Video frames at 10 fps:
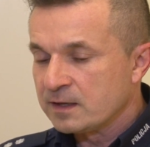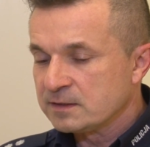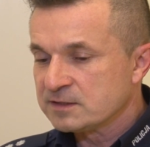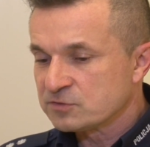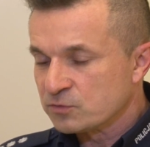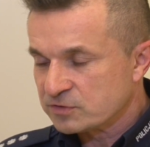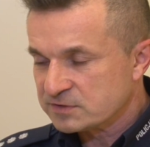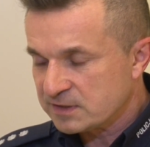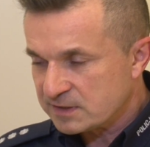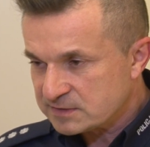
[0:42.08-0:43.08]
Jest to
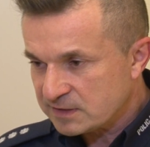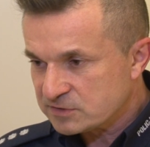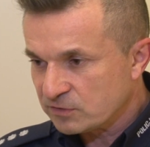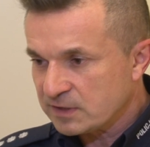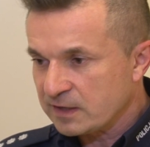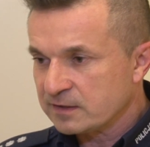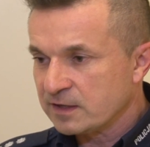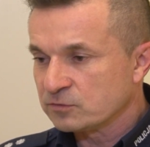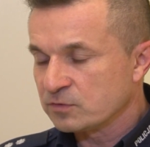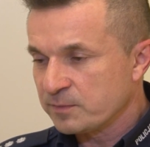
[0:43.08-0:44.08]
urządzenie
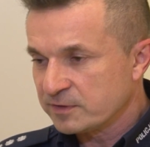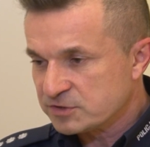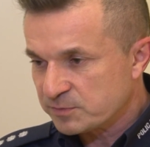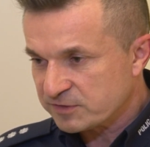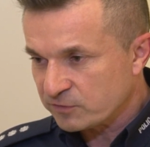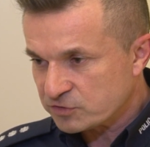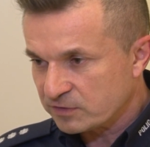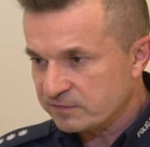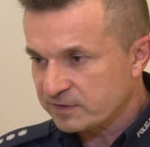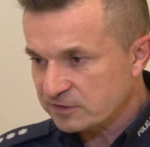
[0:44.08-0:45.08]
stacjonarne, które będzie
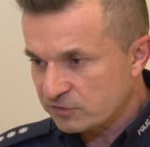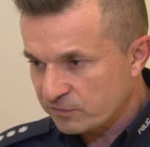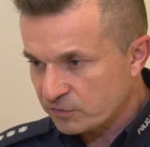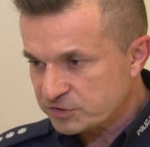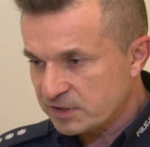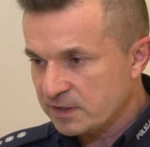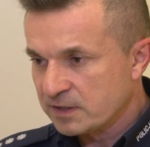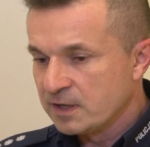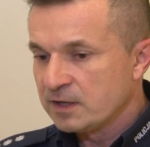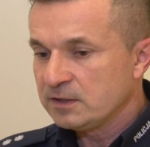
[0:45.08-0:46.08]
przewożone w radiowozie
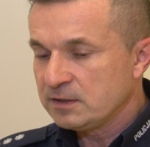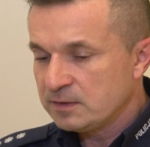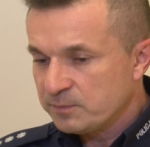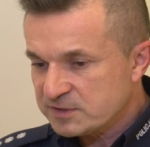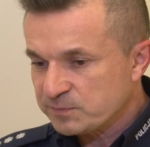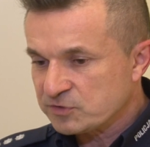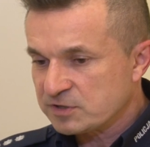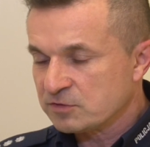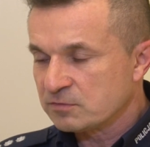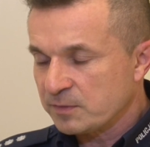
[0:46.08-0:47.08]
i
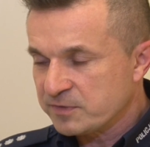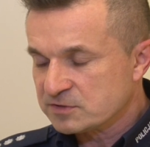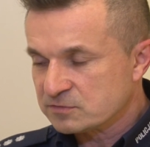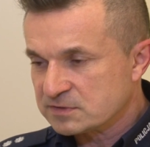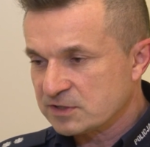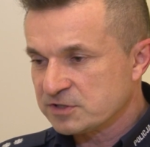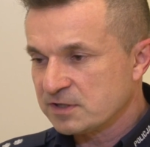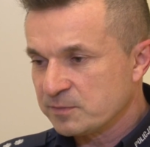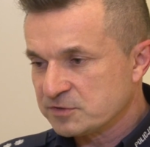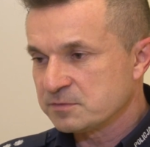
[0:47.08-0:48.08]
bezpośrednio na miejscu
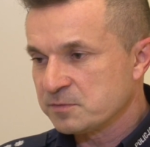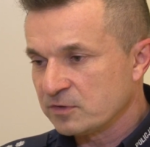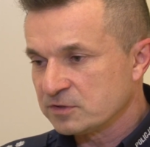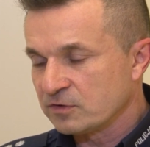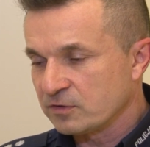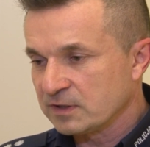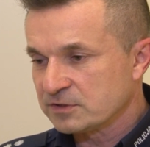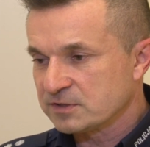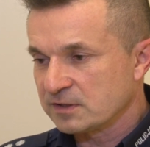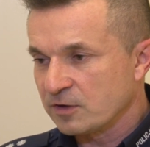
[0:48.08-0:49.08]
zdarzenia będziemy mogli
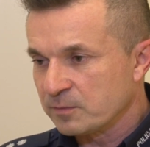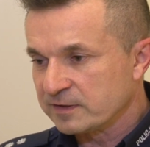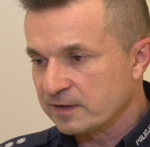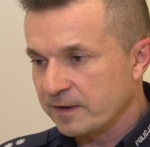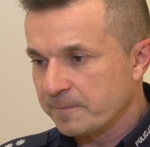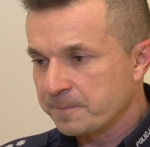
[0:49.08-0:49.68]
dokonać takiego badania.